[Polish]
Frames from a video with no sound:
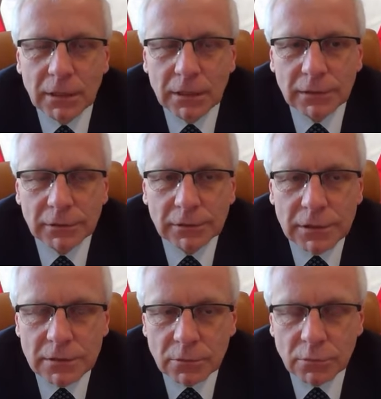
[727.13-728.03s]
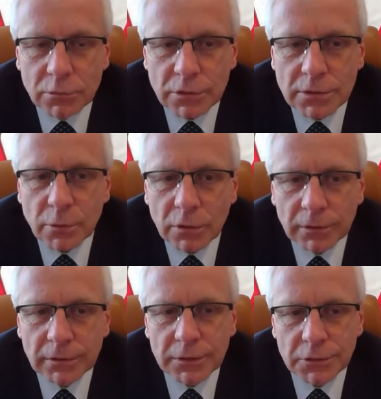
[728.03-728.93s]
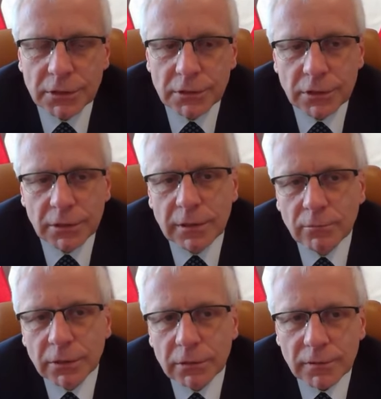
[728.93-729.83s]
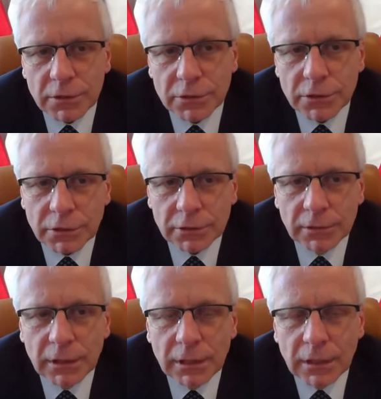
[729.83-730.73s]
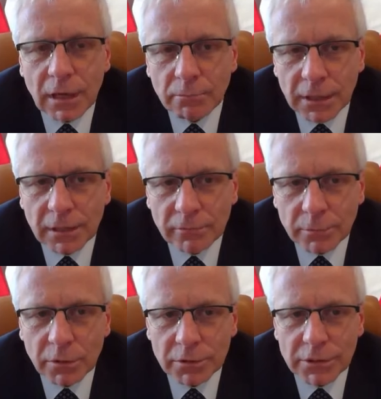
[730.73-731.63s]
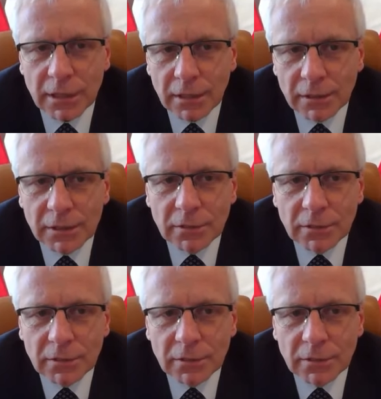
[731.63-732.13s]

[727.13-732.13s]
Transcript: E, jest dużo spokojniejsze, jeżeli temu nie towarzyszy kampania wyborcza,